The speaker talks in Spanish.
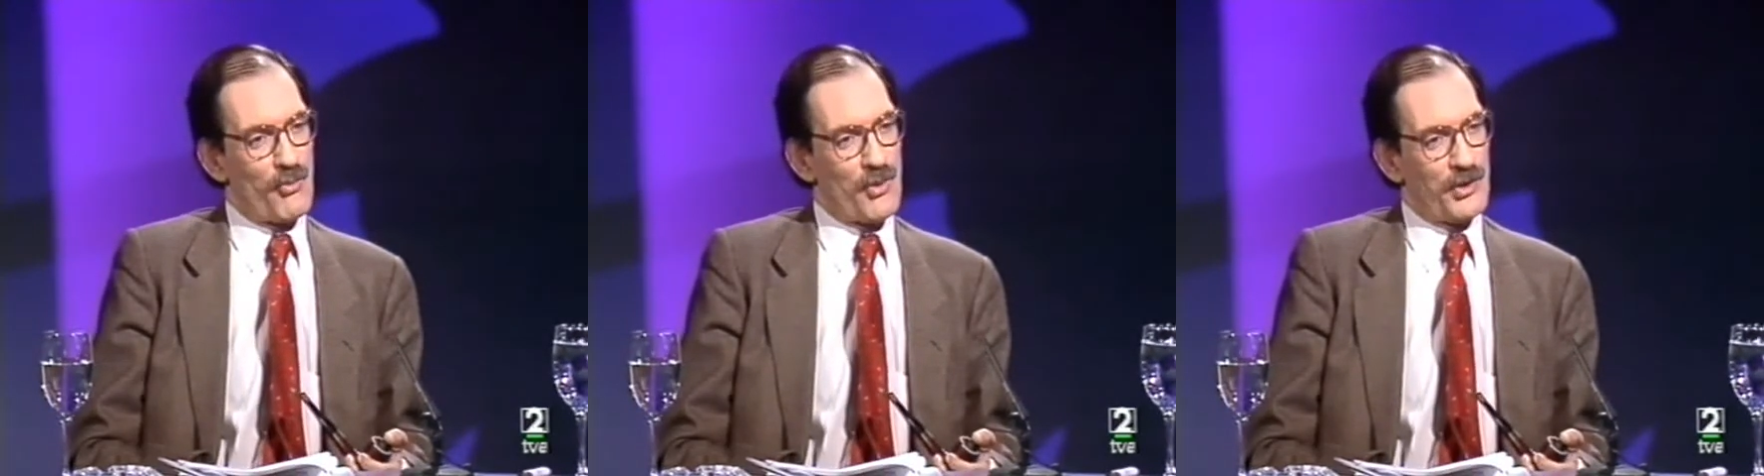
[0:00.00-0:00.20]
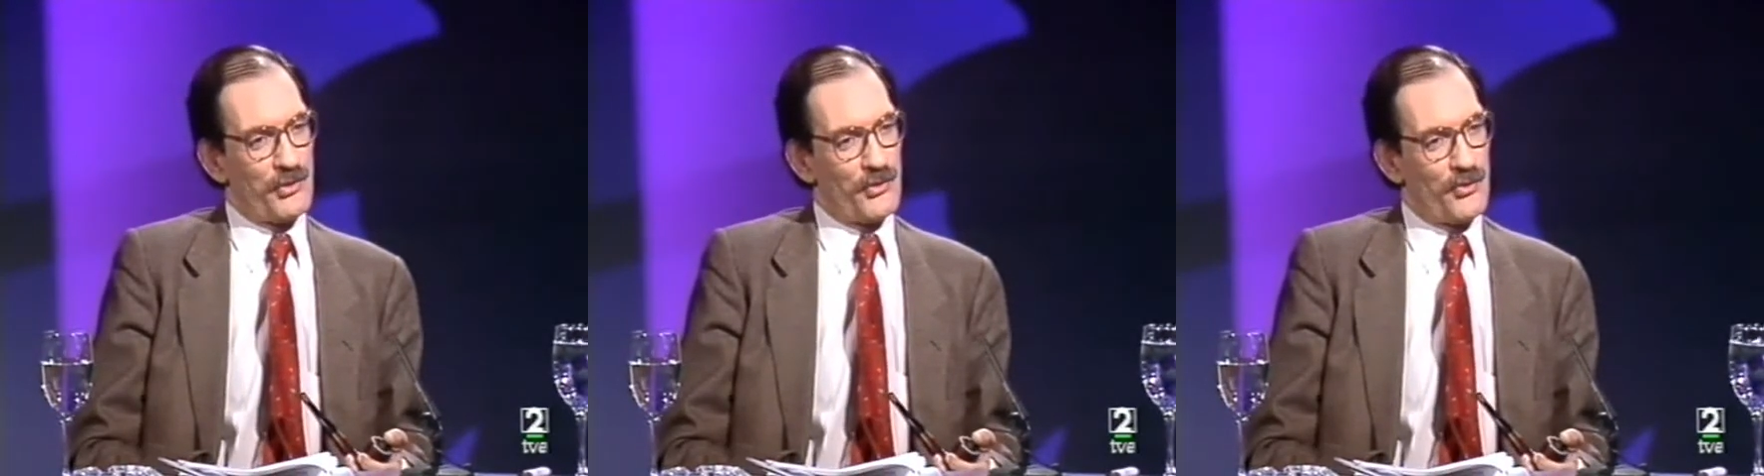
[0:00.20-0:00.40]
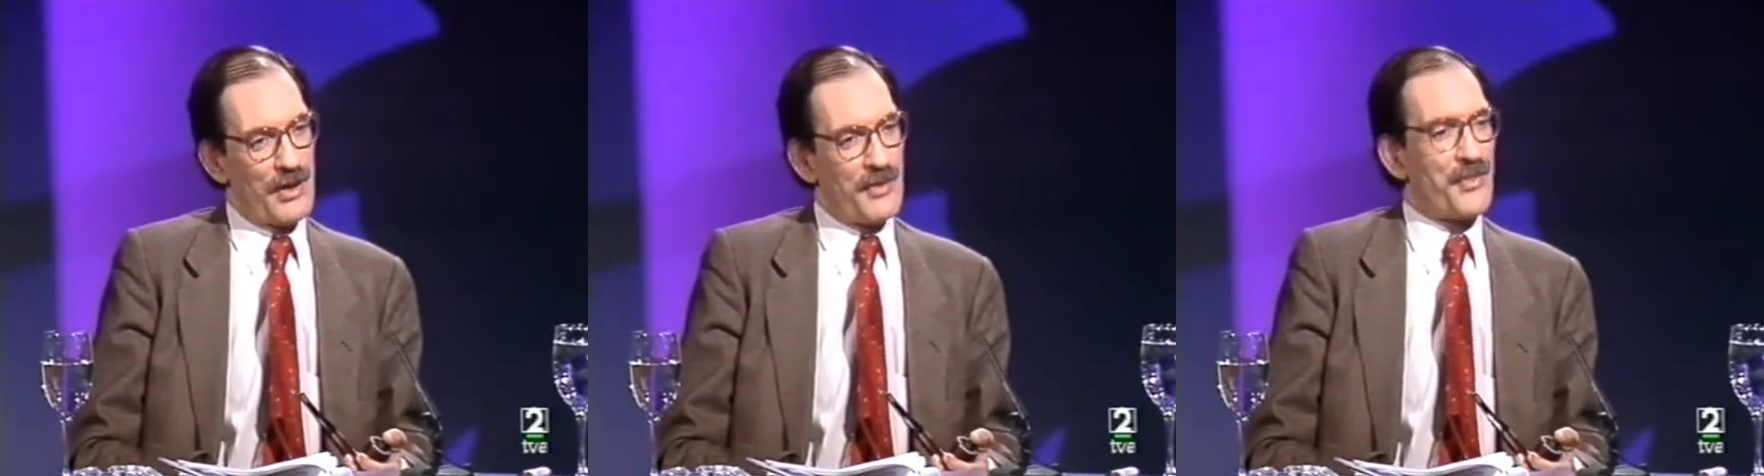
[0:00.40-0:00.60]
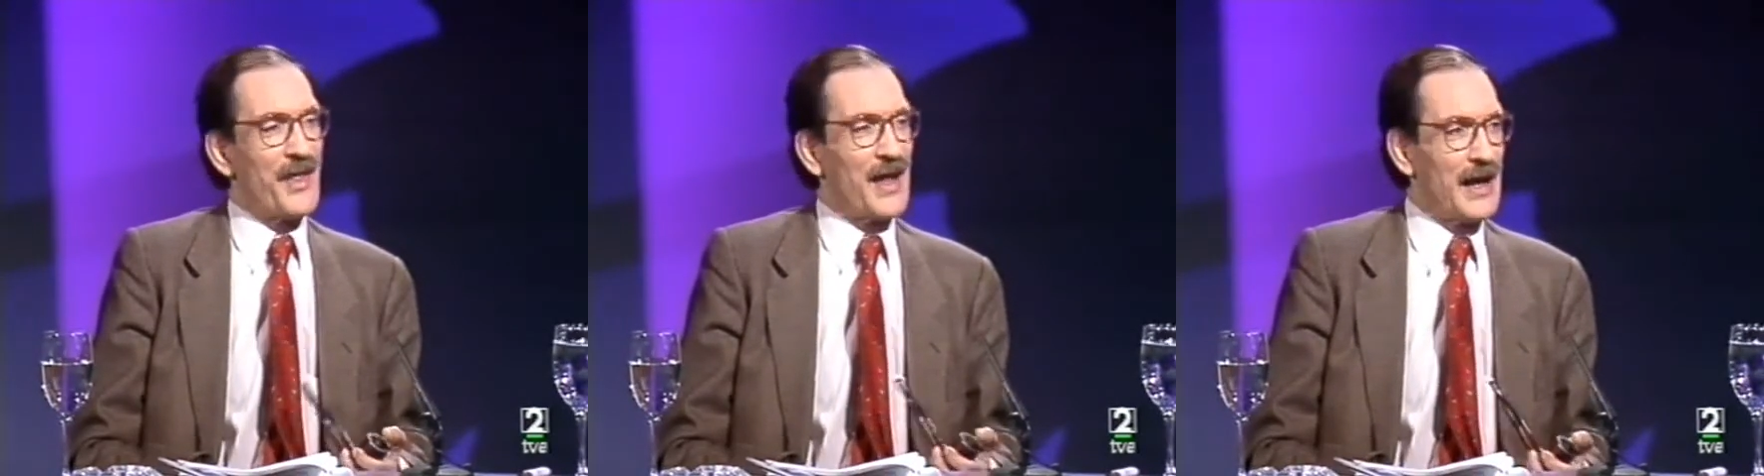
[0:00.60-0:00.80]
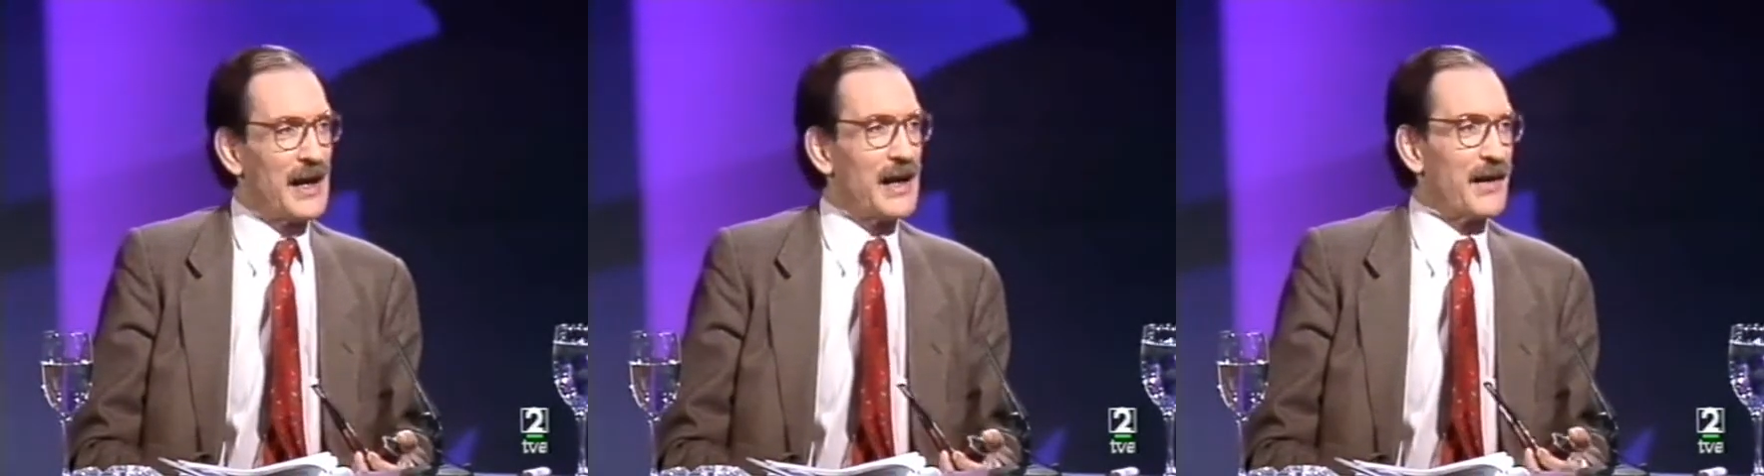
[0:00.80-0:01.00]
cuando
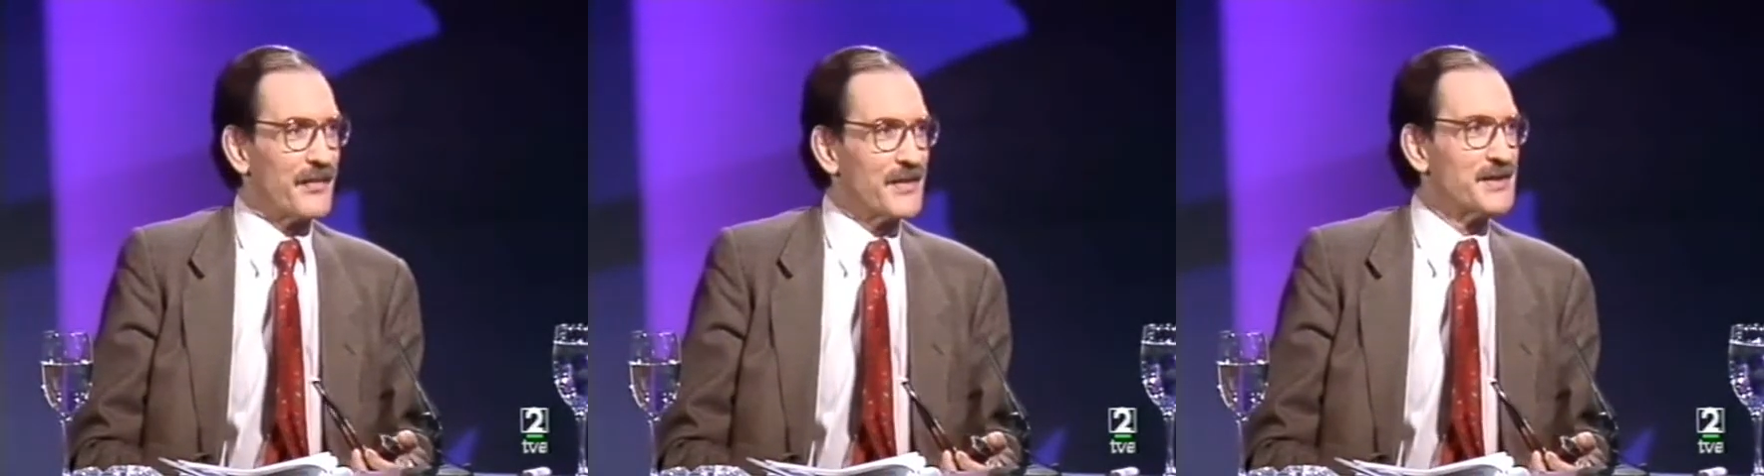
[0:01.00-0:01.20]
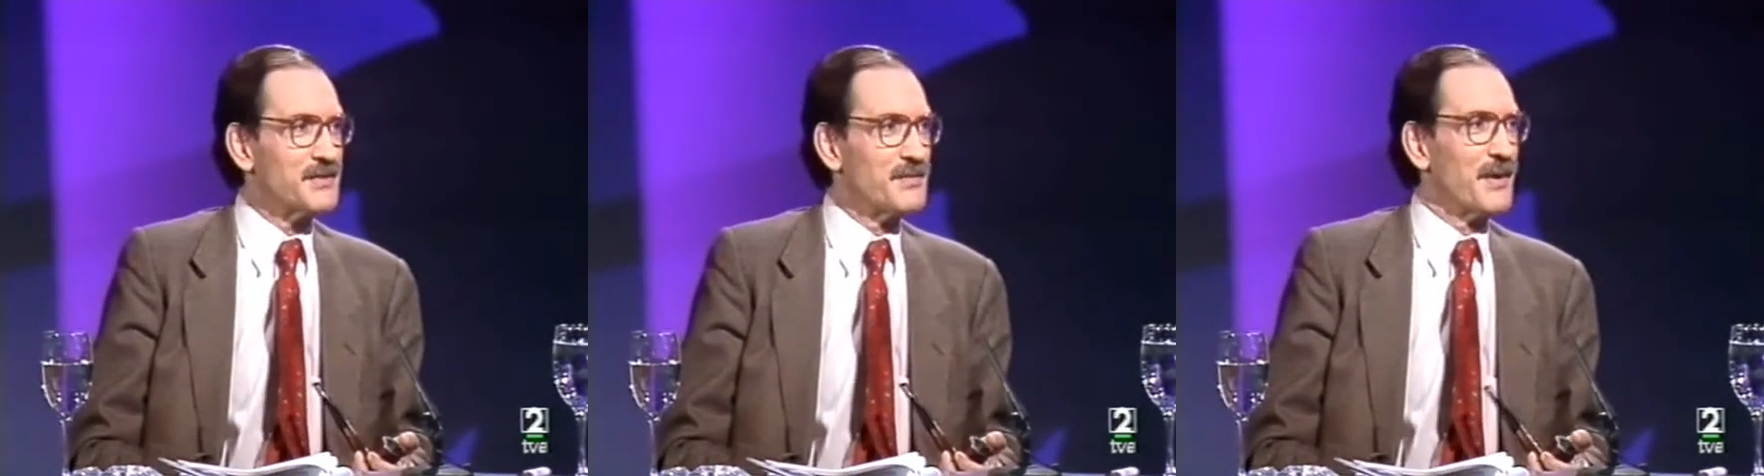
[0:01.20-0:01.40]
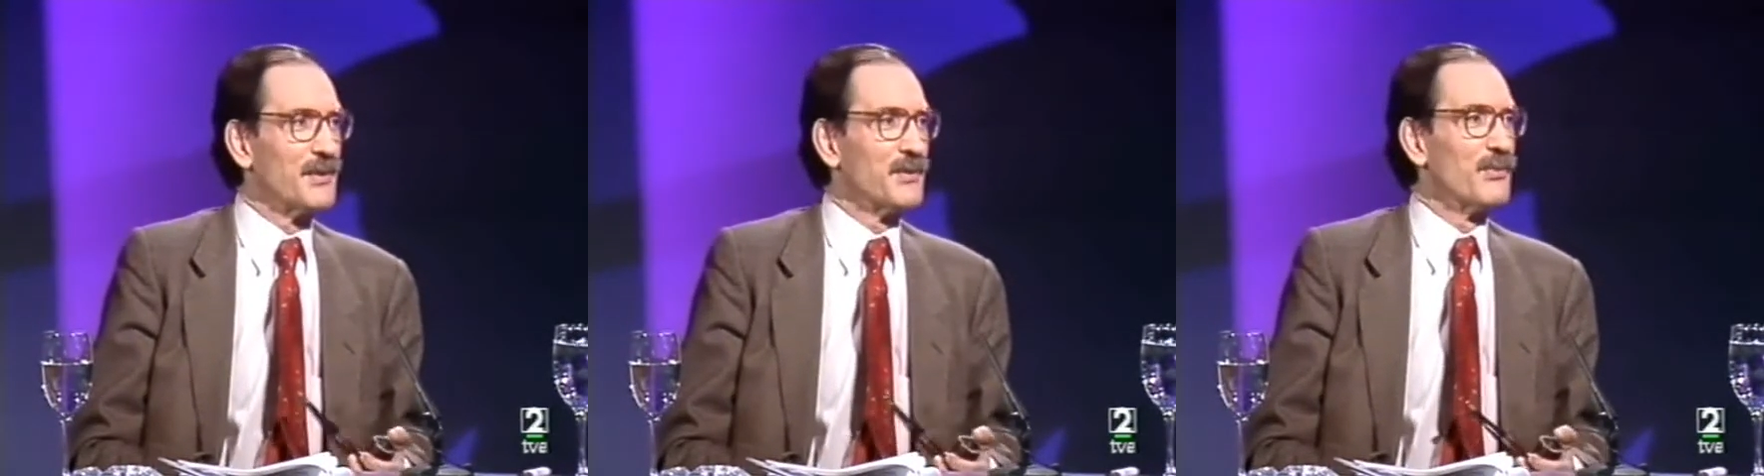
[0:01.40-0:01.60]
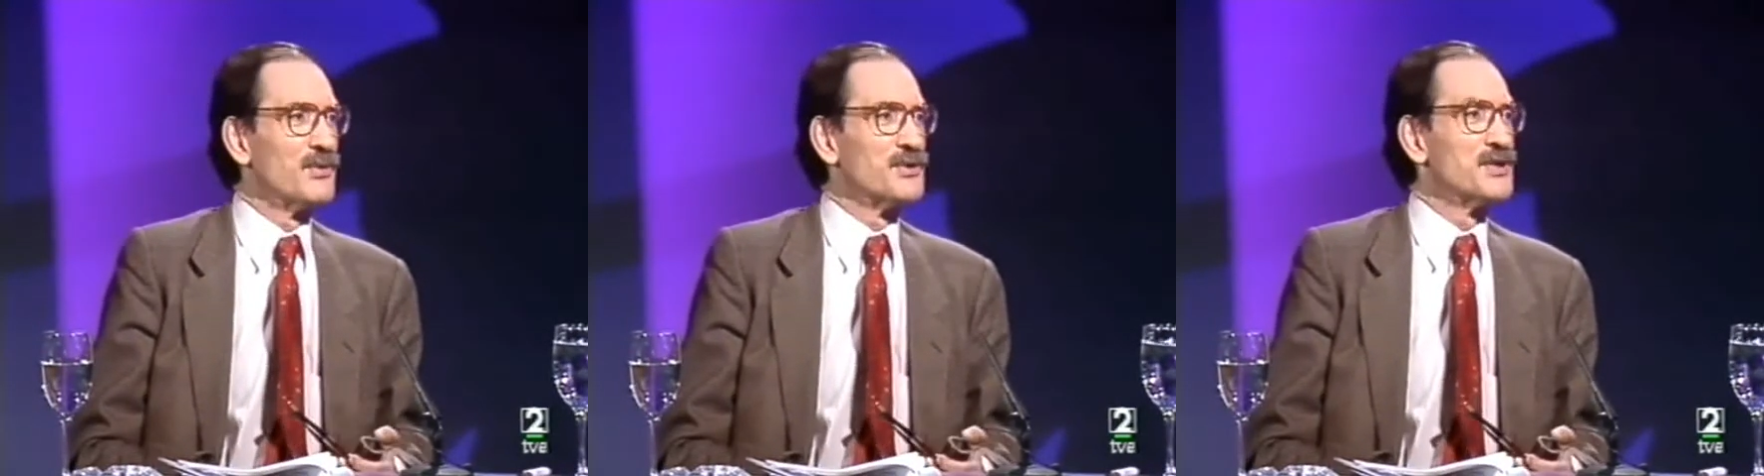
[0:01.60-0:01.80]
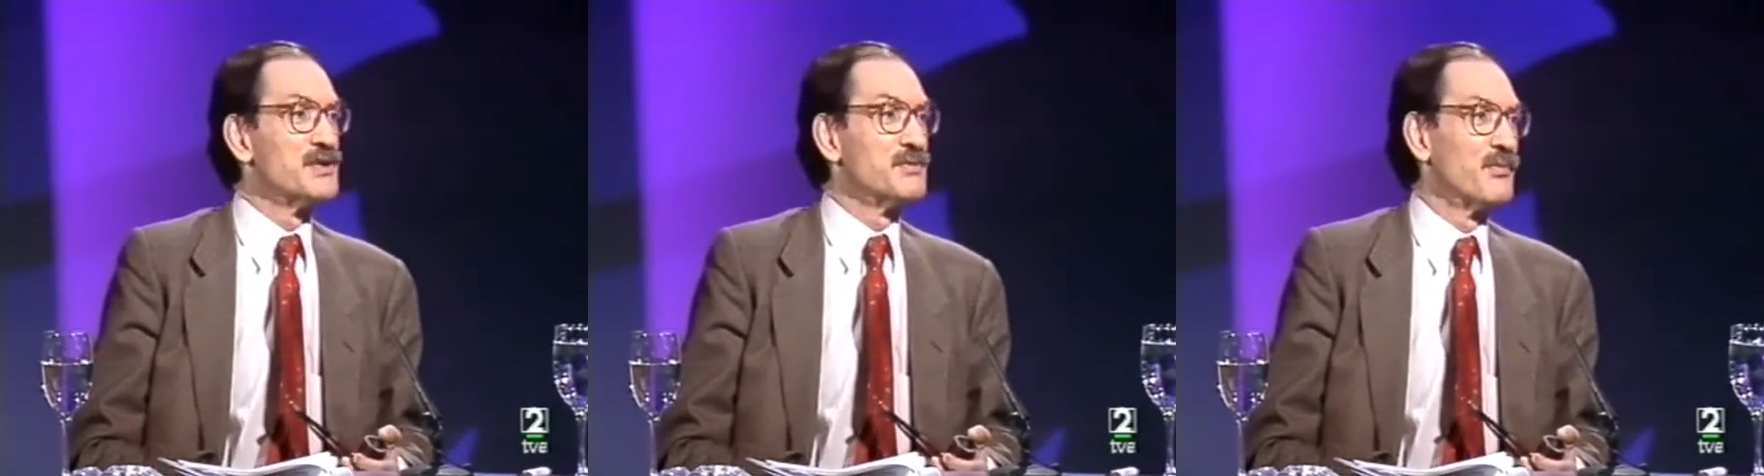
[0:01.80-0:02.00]
hace alardias de
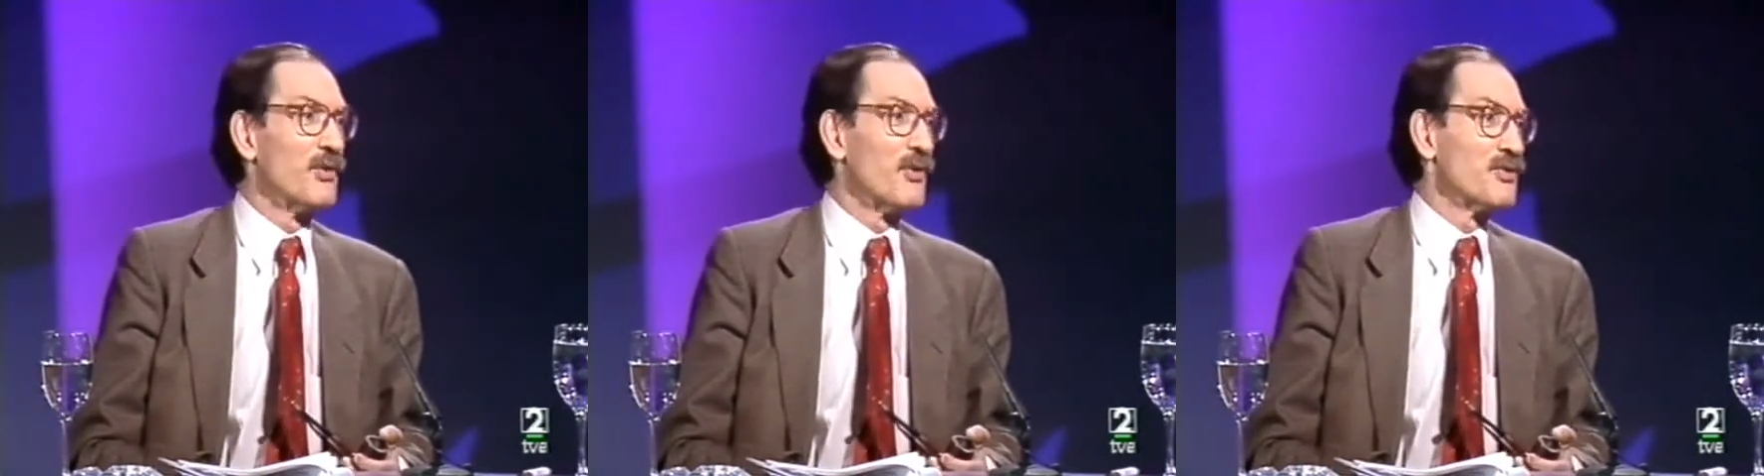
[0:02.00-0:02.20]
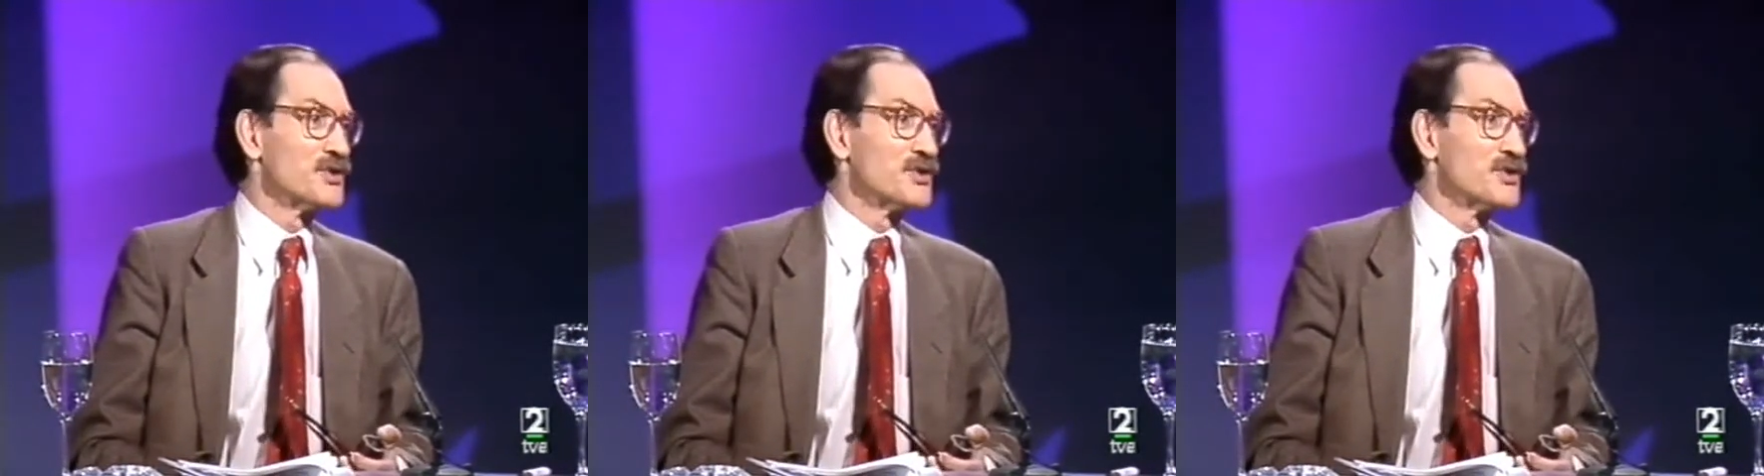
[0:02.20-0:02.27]
virtuosismo,